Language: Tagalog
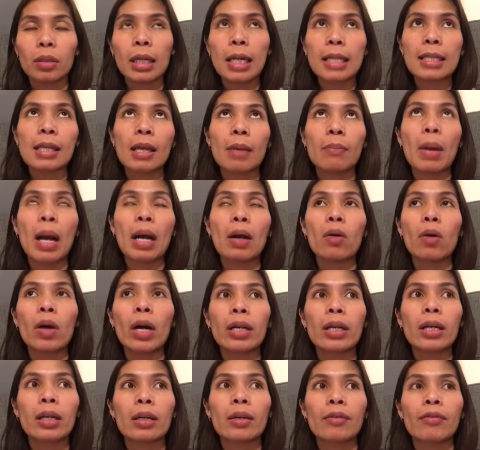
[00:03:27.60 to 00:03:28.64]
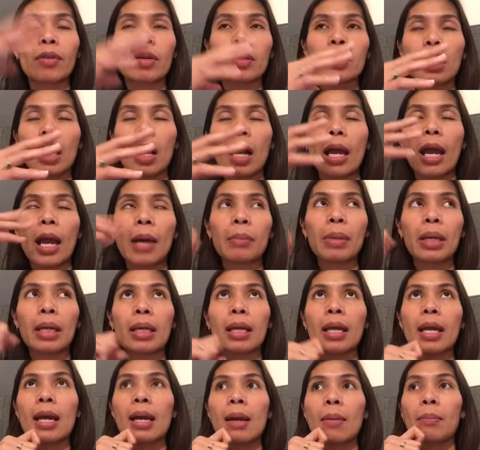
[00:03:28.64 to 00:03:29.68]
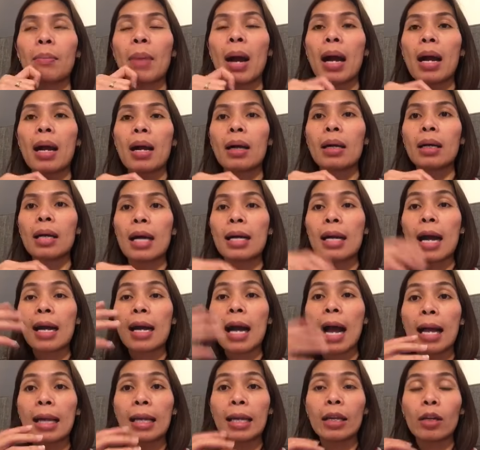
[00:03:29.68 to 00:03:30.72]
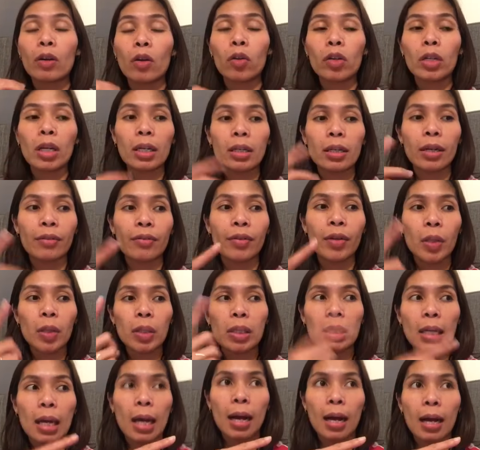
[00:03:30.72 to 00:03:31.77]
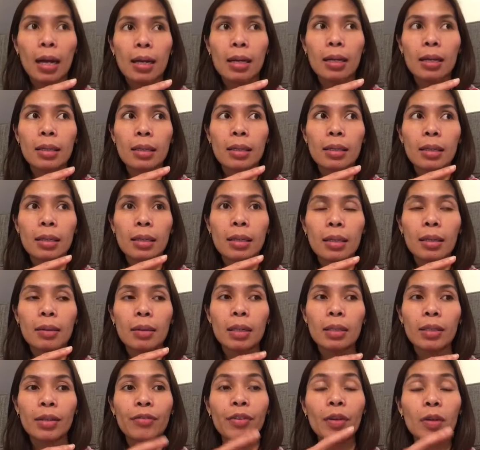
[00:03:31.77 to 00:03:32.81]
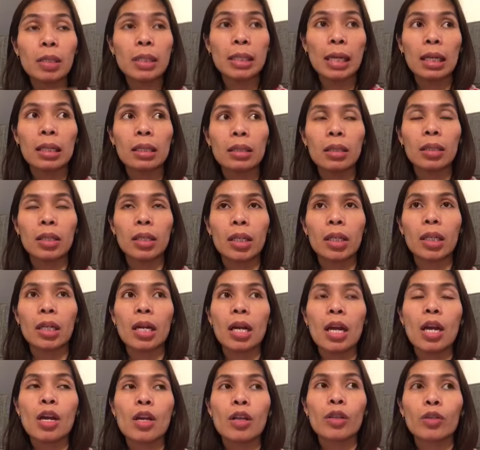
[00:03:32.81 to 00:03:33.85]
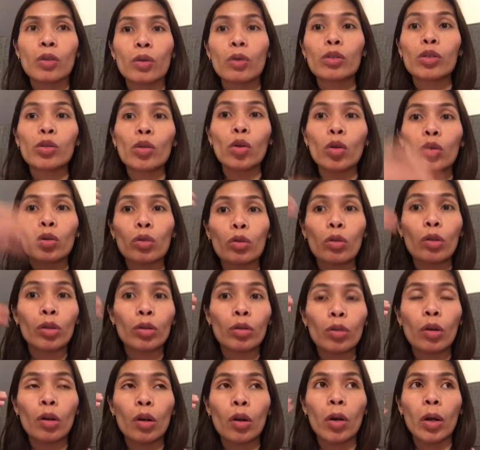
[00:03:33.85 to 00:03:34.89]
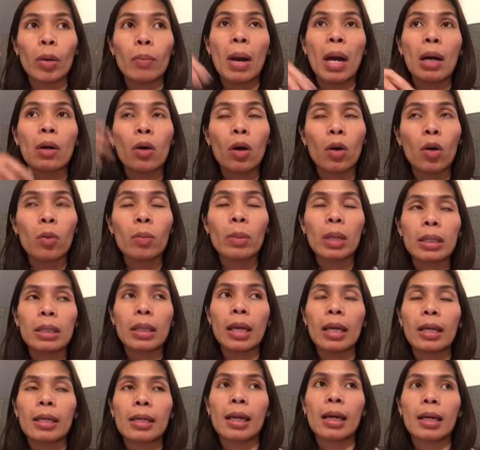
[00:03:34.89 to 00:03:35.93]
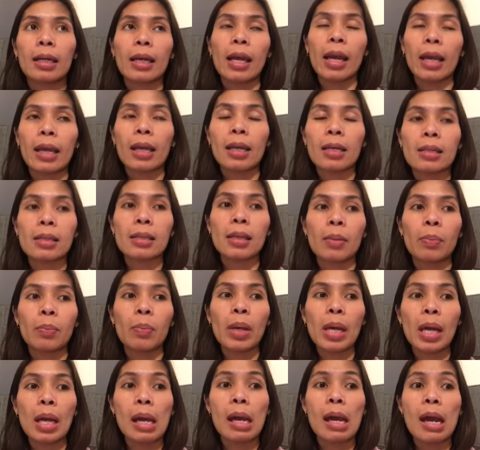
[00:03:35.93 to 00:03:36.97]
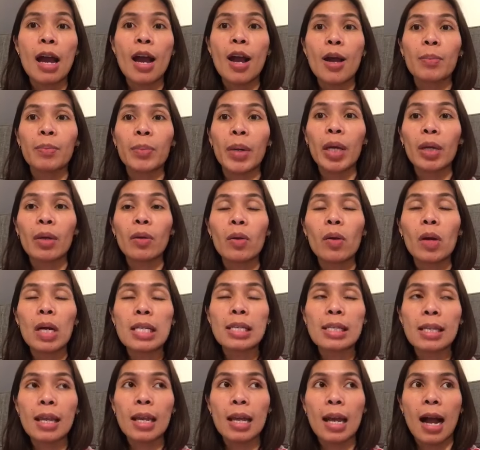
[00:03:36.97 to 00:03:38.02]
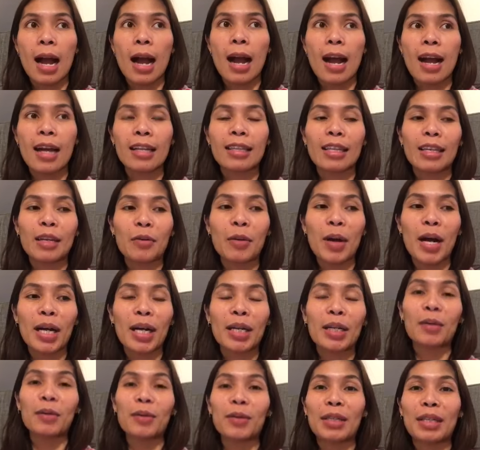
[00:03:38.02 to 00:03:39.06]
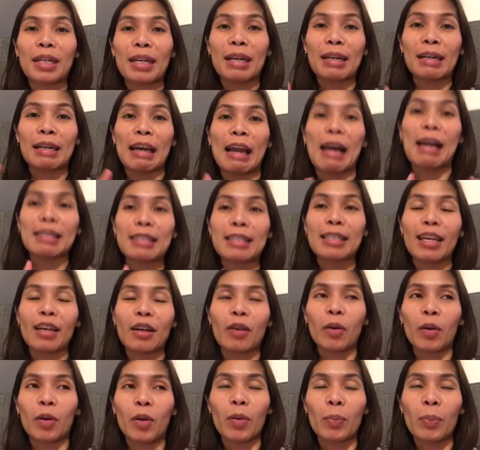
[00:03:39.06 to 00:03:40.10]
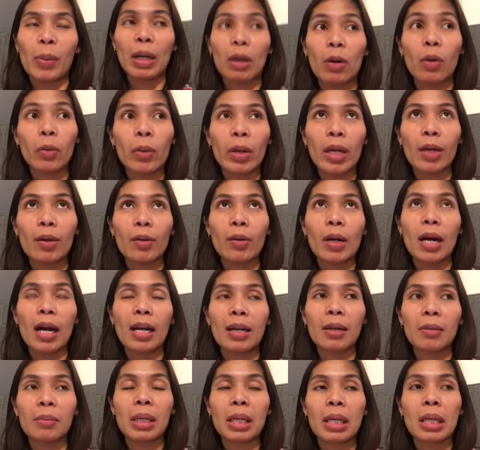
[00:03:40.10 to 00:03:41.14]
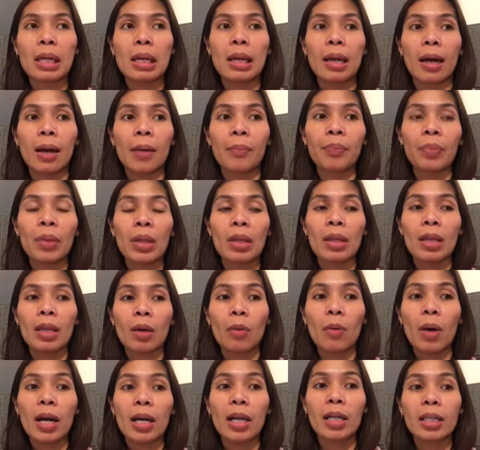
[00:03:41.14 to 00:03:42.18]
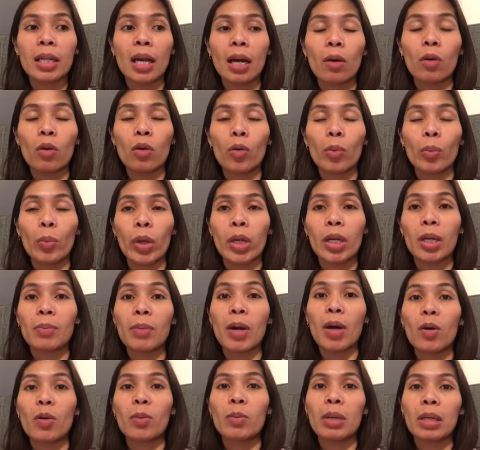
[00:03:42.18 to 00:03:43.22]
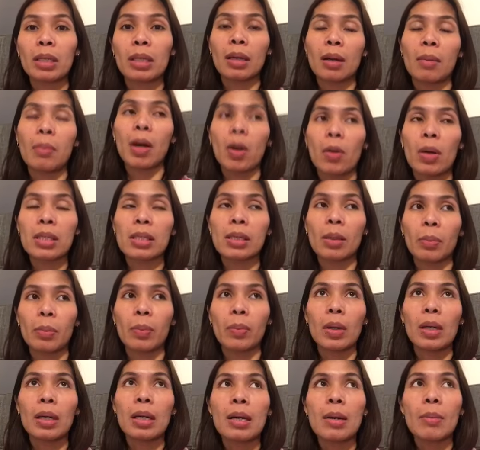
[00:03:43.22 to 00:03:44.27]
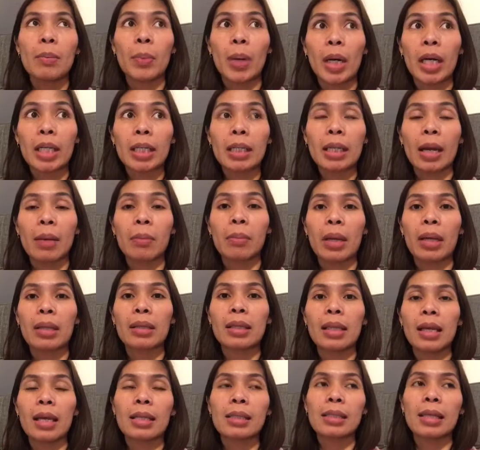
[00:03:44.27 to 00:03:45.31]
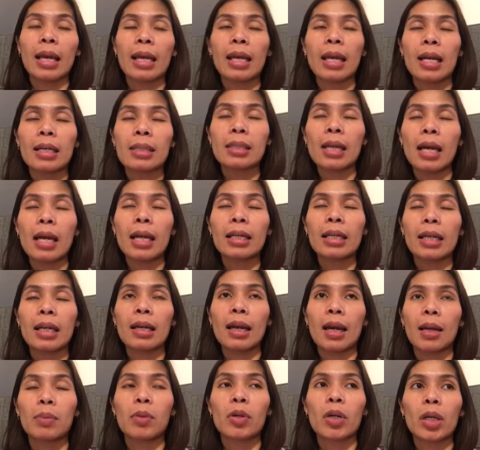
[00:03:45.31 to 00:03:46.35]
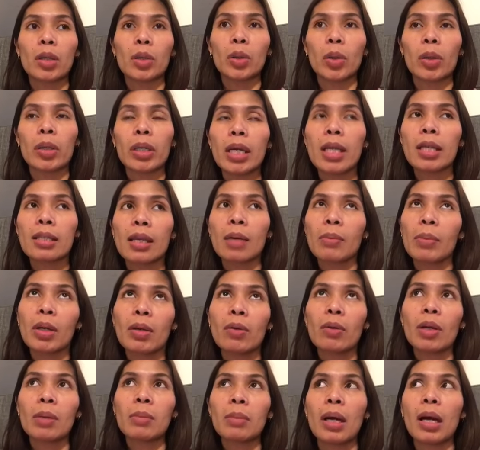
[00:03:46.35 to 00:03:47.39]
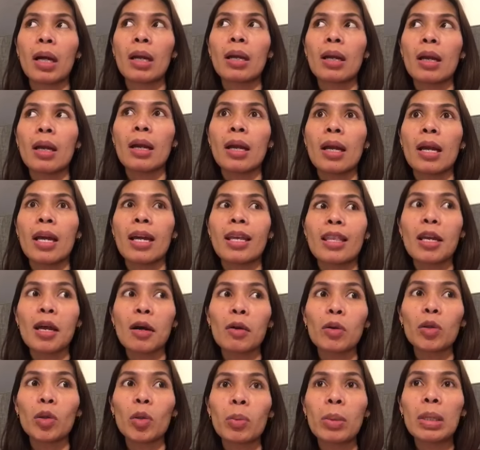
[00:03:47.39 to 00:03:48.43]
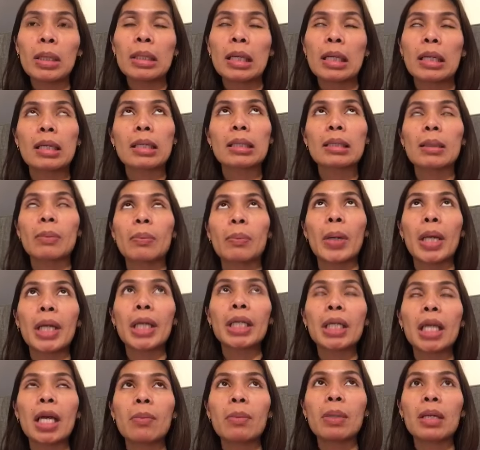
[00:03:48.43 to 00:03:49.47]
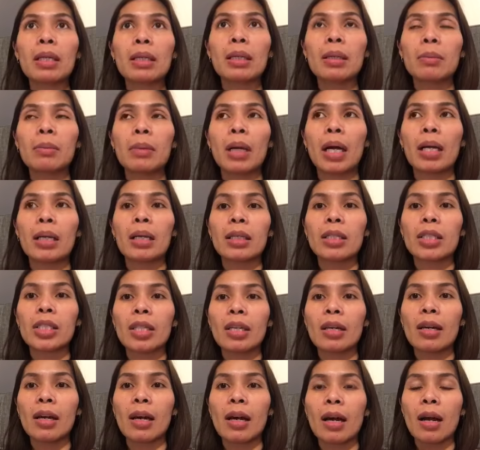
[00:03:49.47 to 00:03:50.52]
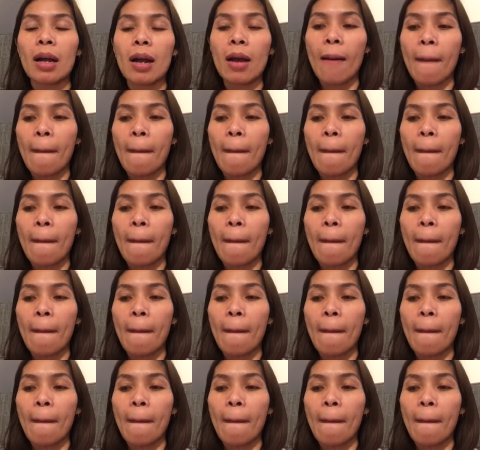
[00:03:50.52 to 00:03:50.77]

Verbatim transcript: kasi bago ka nag-review, I, I mean, ba, kagagaling kong nag-review sa review center. So gusto ko tuloy-tuloy bago ako mag-take ng ASCP. Pero kasi nga, uh, tinawagan ako ng kaklase ko pag uwi ko galing Manila. Tinawagan niya ako kung pwede ba akong magtrabaho sa part-time medtech sa, sa kanyang laboratory. Sabi ko naman, hindi ako tumanggi kasi part-time lang naman at saka